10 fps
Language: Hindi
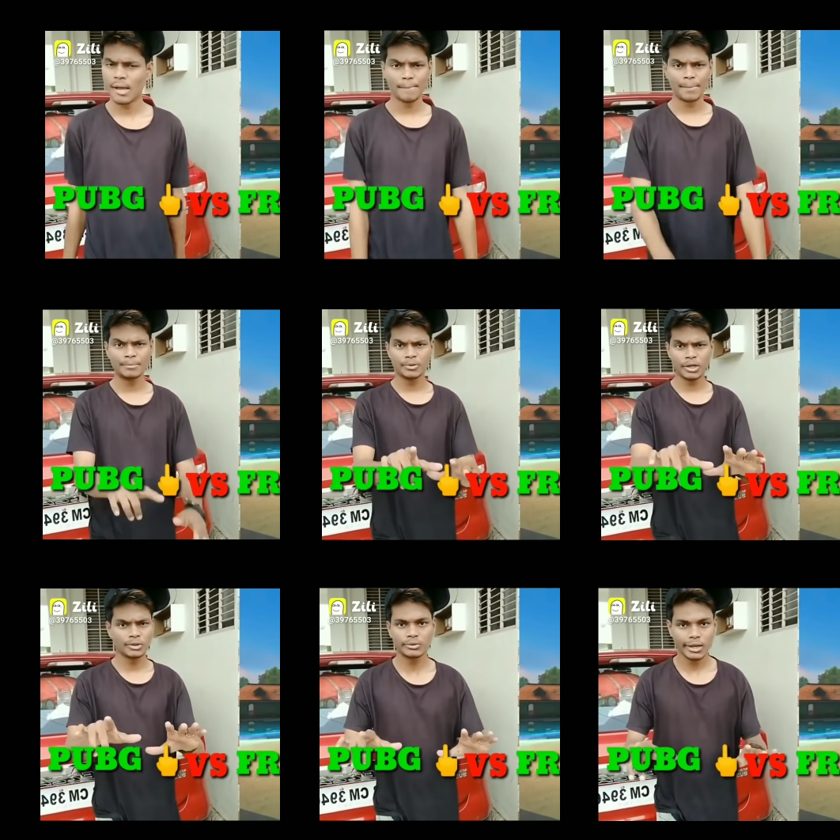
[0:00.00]
पबजी वाले
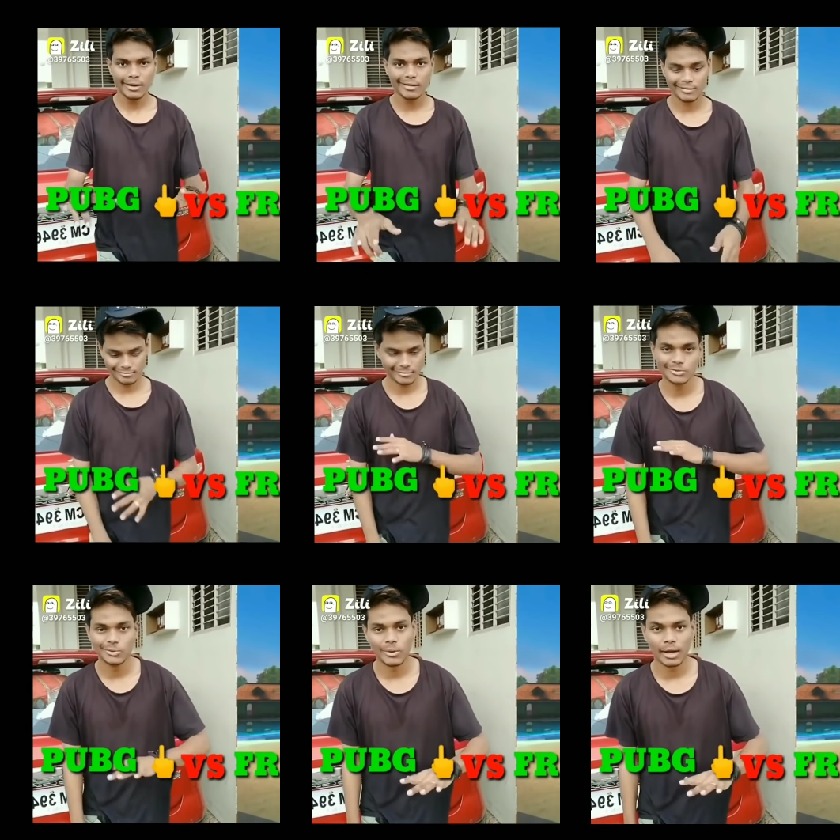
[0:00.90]
झुकते नहीं
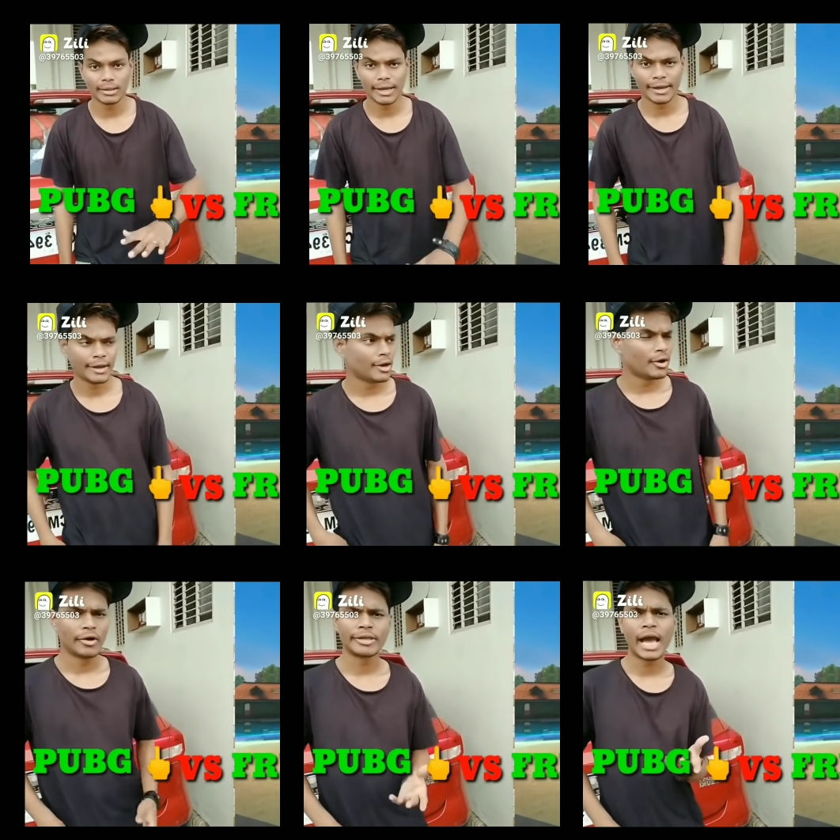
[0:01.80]
झुकाते
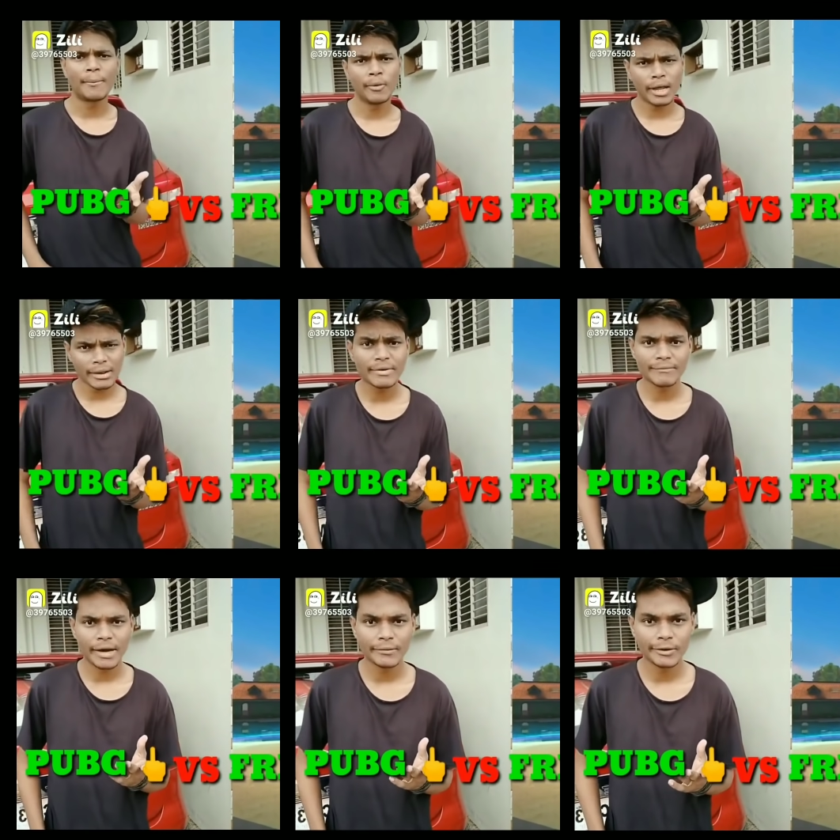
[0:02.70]
और क्या बोला रहे
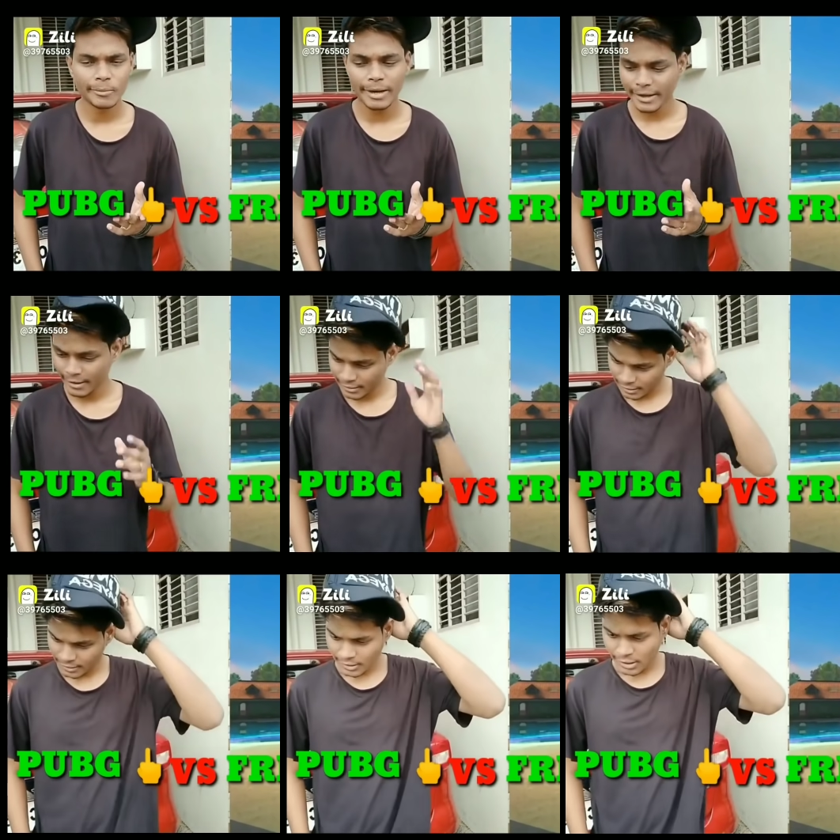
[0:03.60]
फ्री फायर वाले नुबड़े
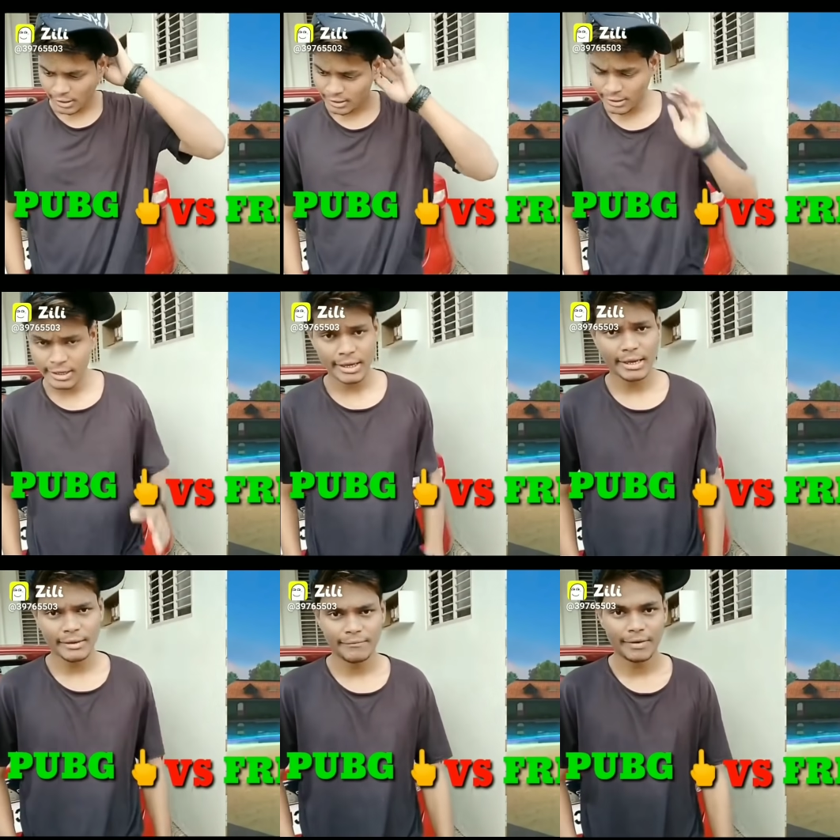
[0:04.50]

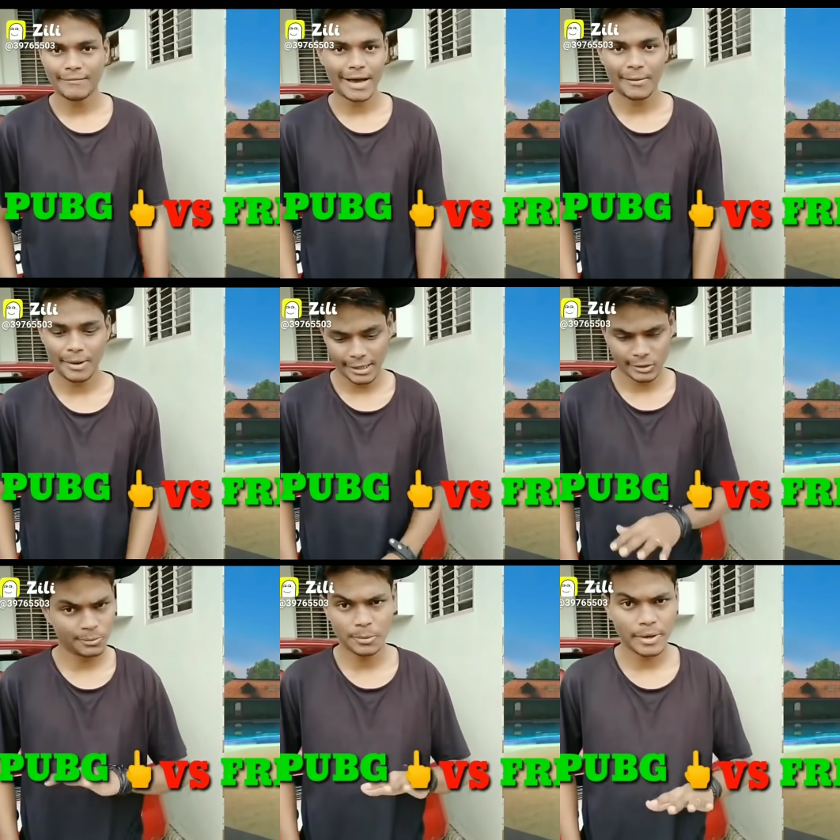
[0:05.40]
कि फ्री फायर
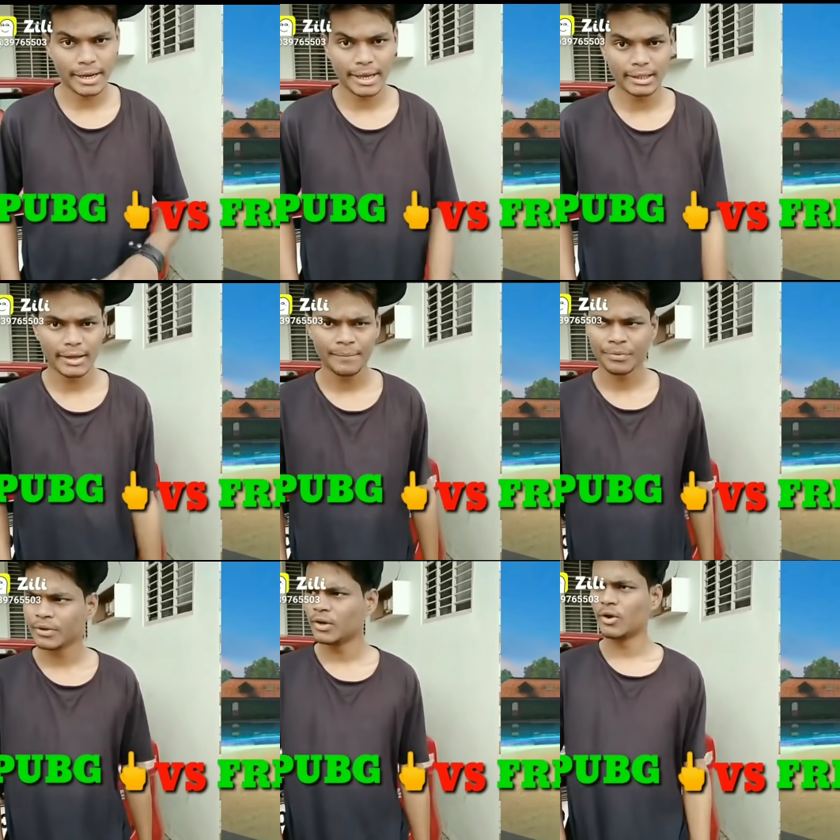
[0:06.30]
वाले छुप छुप के नहीं
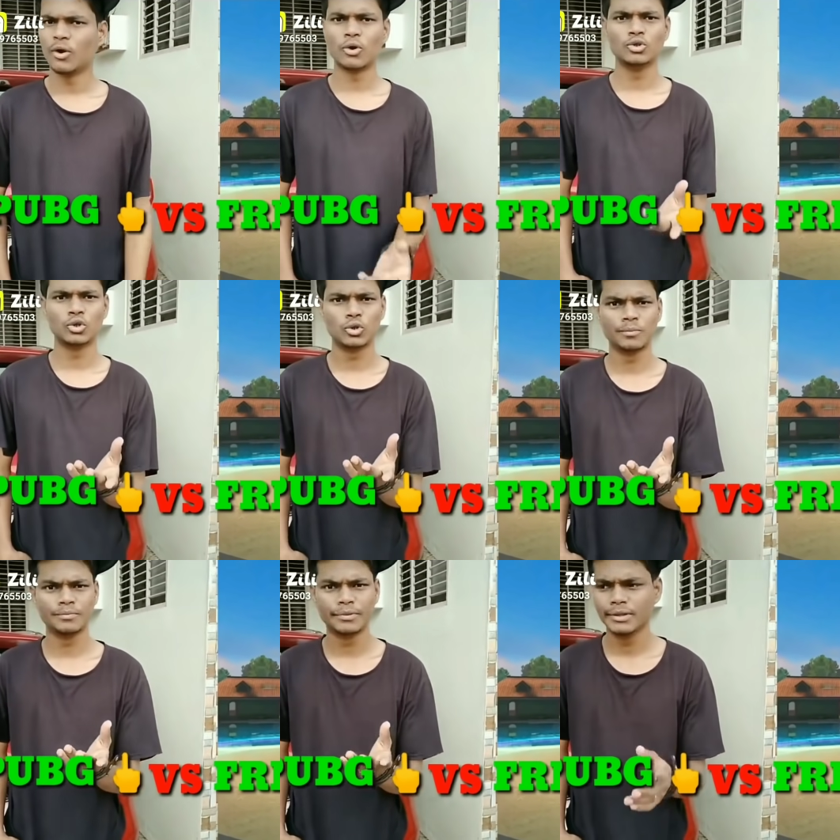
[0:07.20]
खेलते
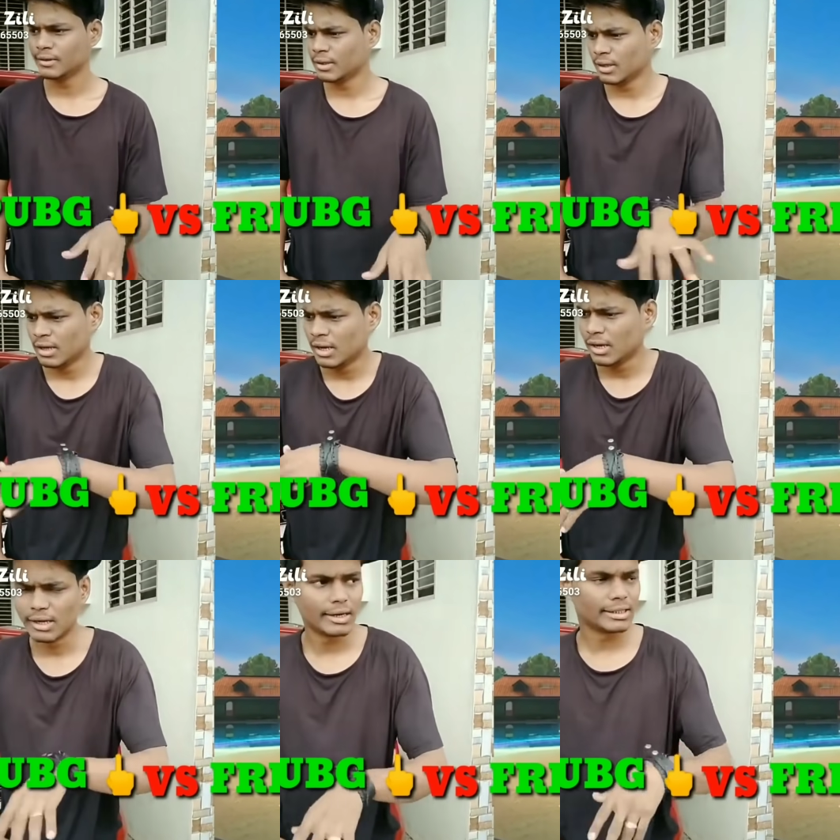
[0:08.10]
तो तुम
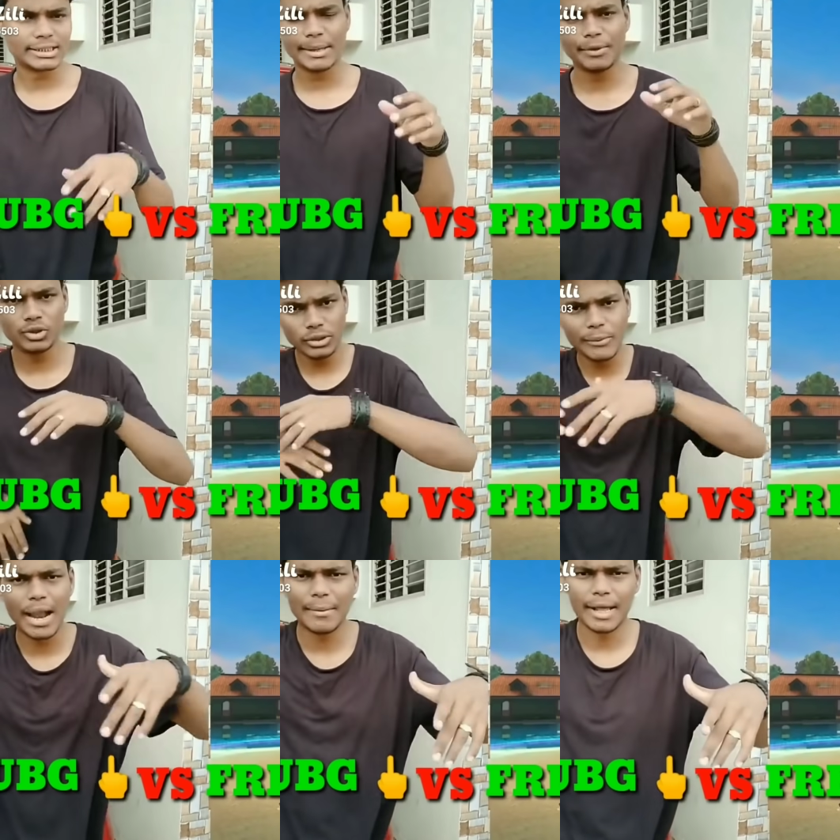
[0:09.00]
रास्ते पे जो
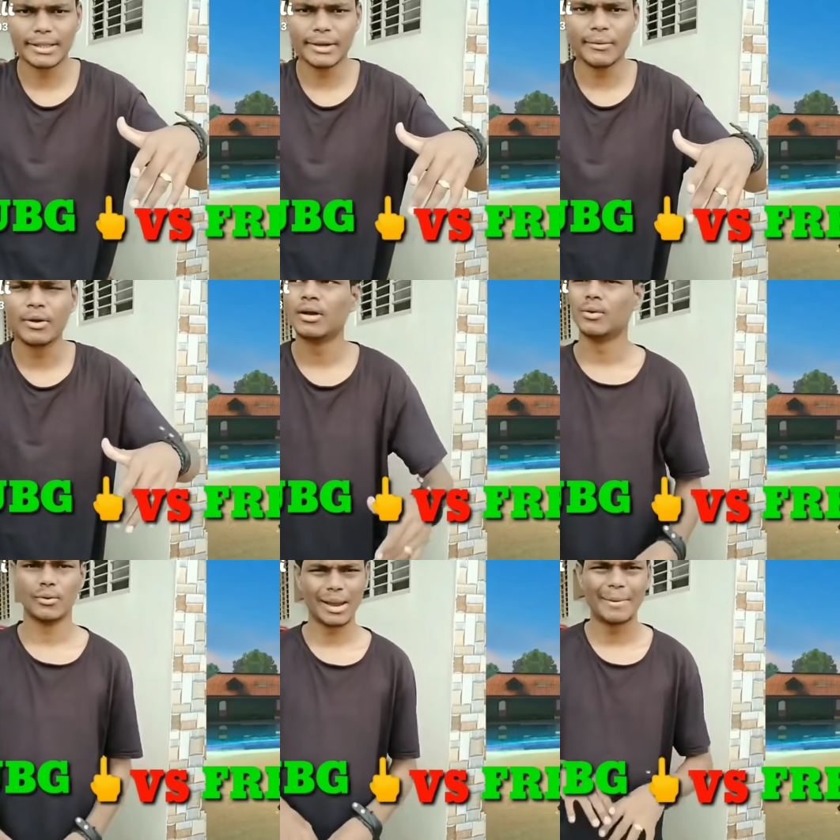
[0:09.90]
दीवार बनाते हो
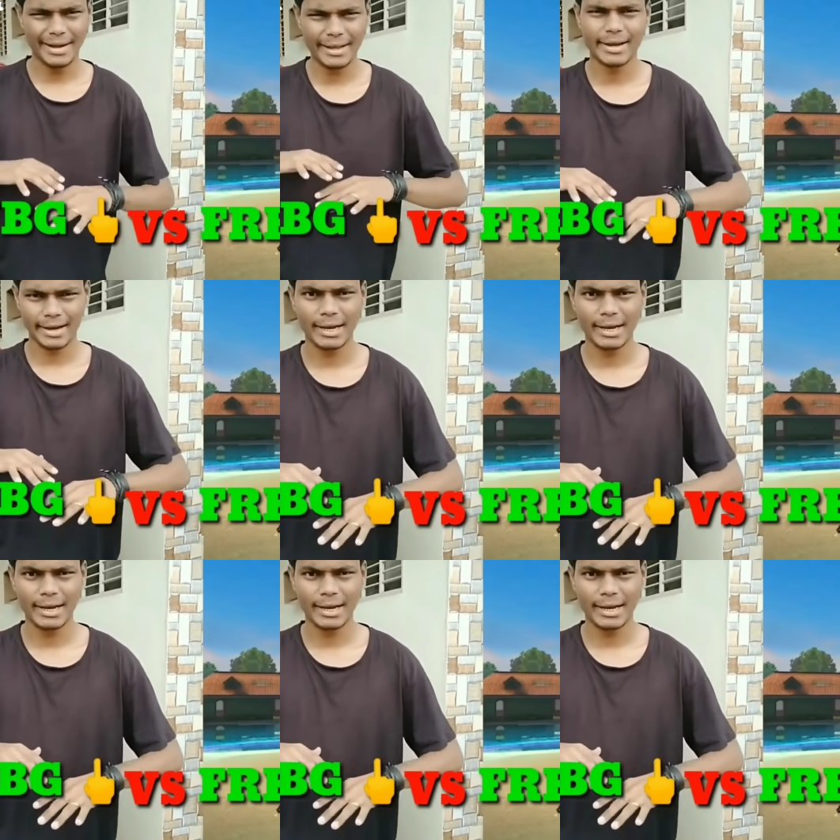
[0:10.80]
वो पेंटिंग के लिए